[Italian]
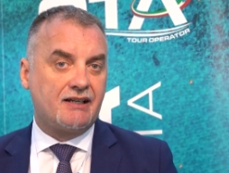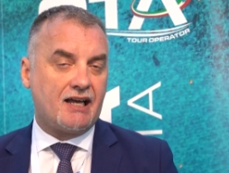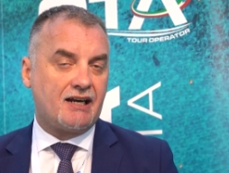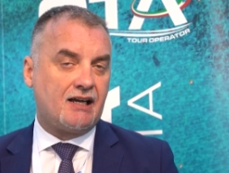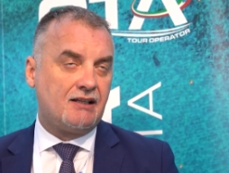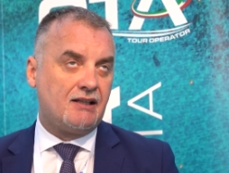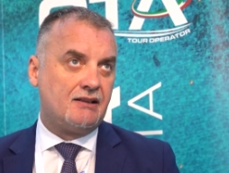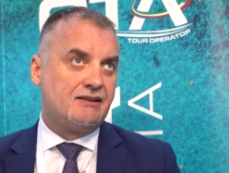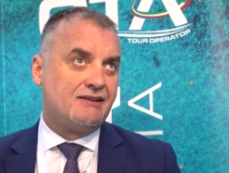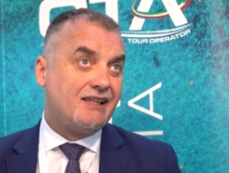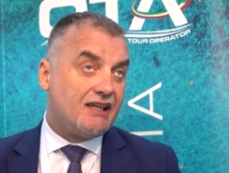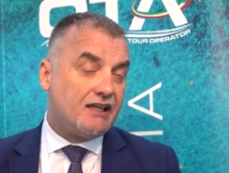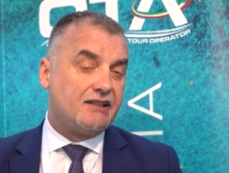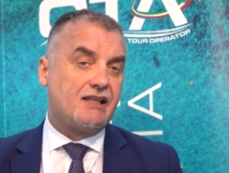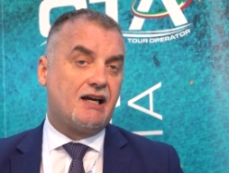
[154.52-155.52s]

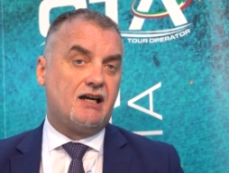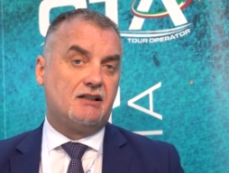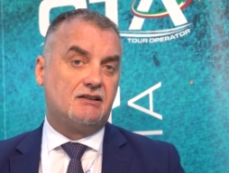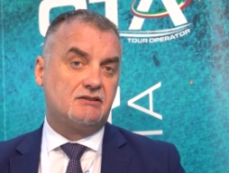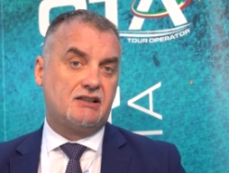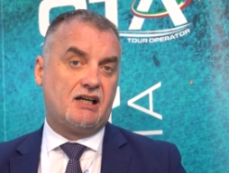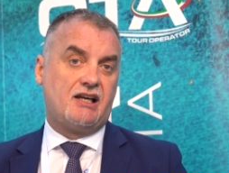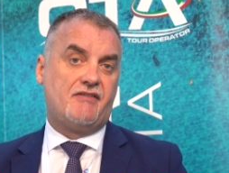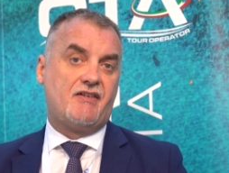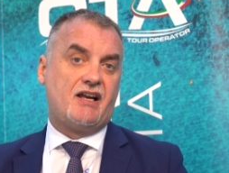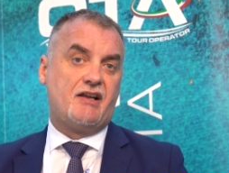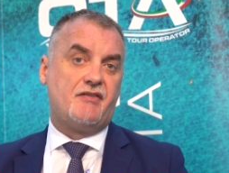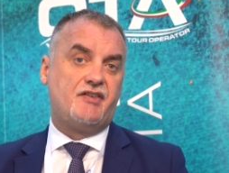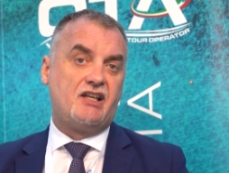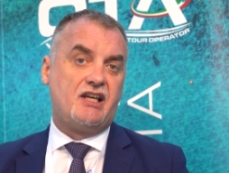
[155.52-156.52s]
garantita dalle
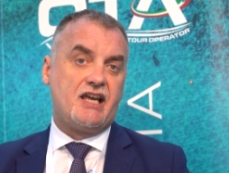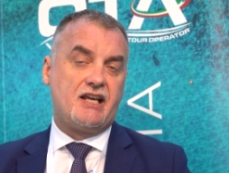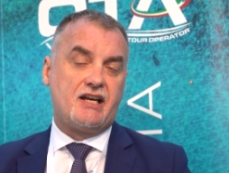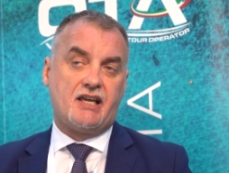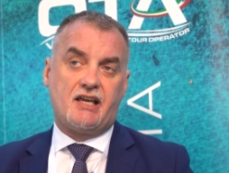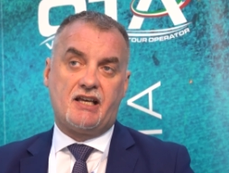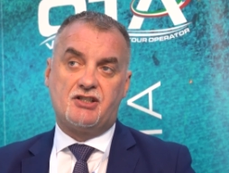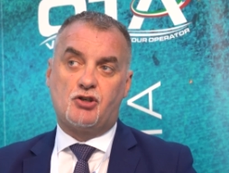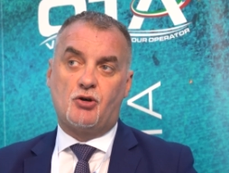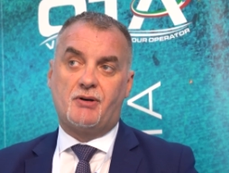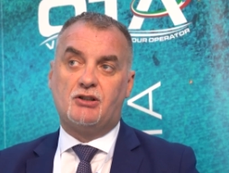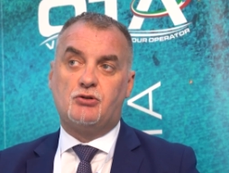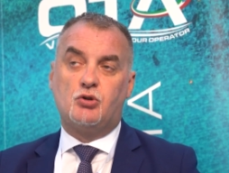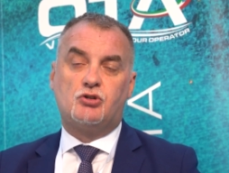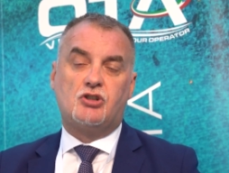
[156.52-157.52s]
vale filiere e
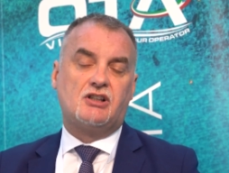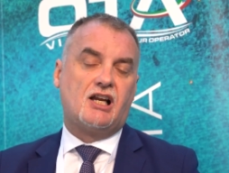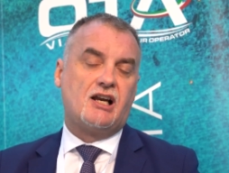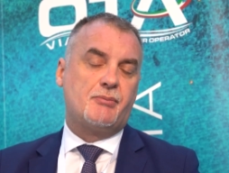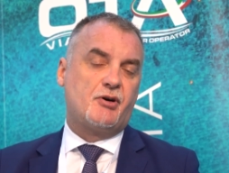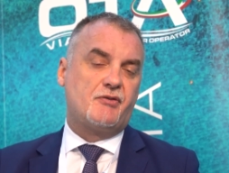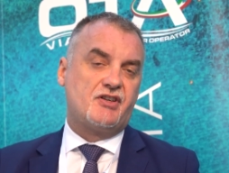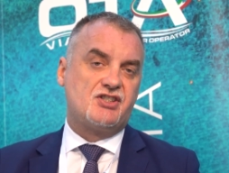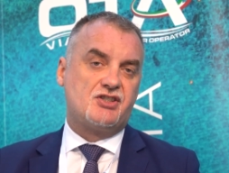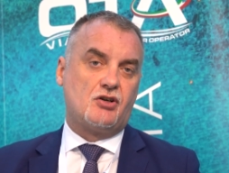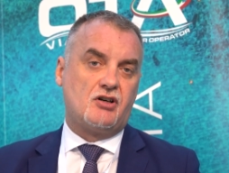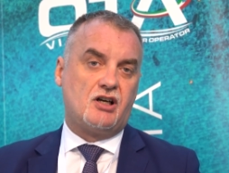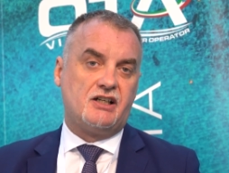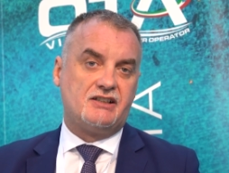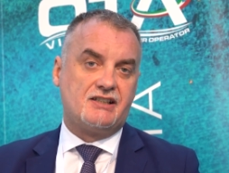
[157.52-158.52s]
soprattutto dalla
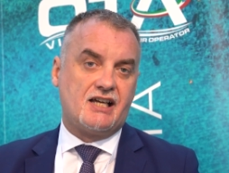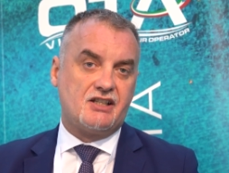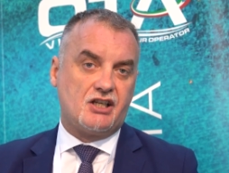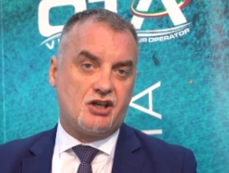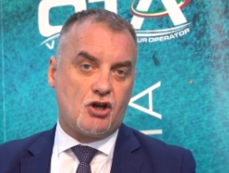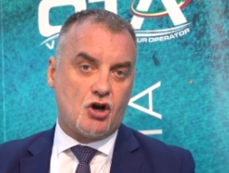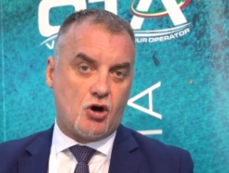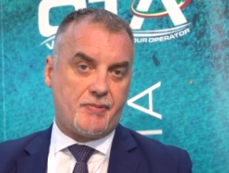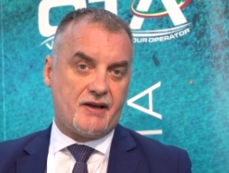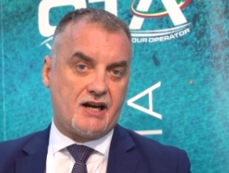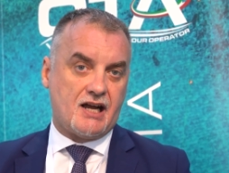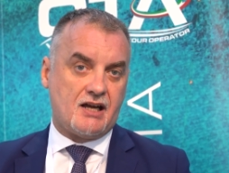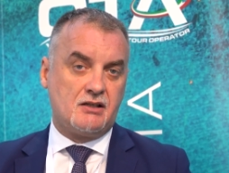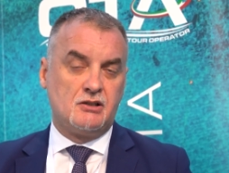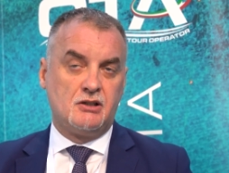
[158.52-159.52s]
professionalità di chi
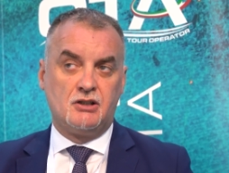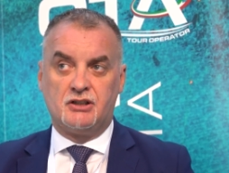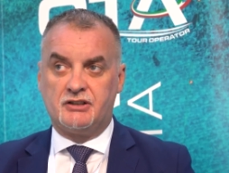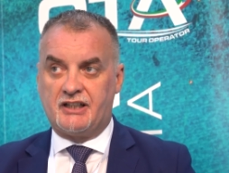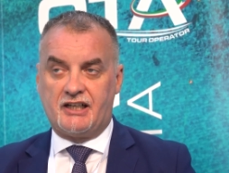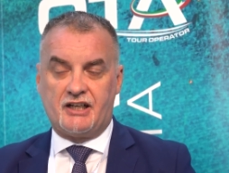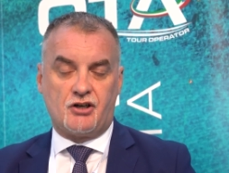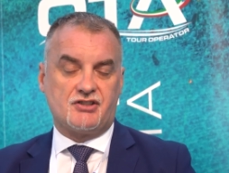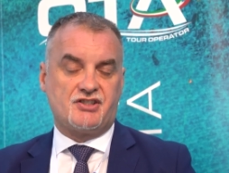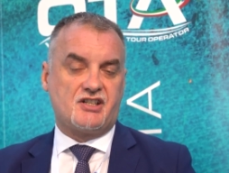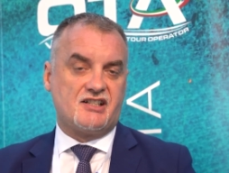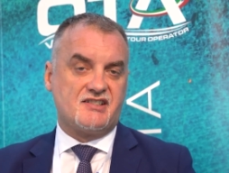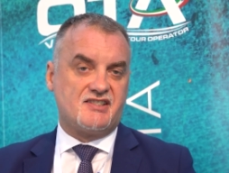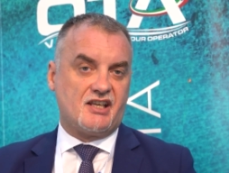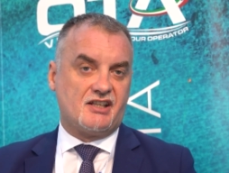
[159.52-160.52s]
opera nelle
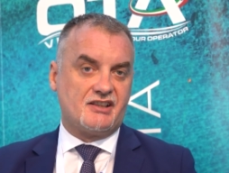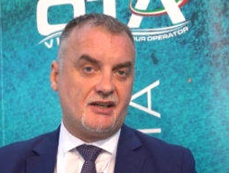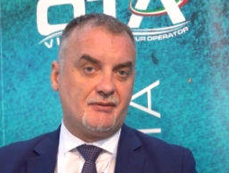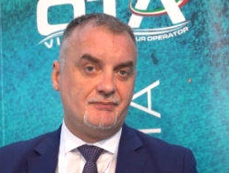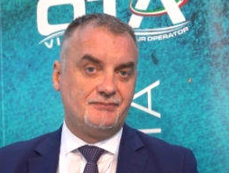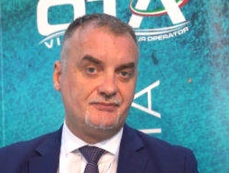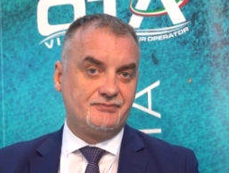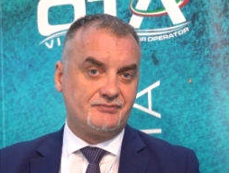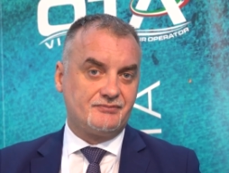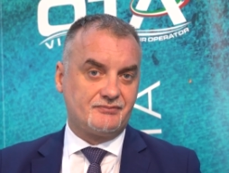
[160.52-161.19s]
nostre aziende.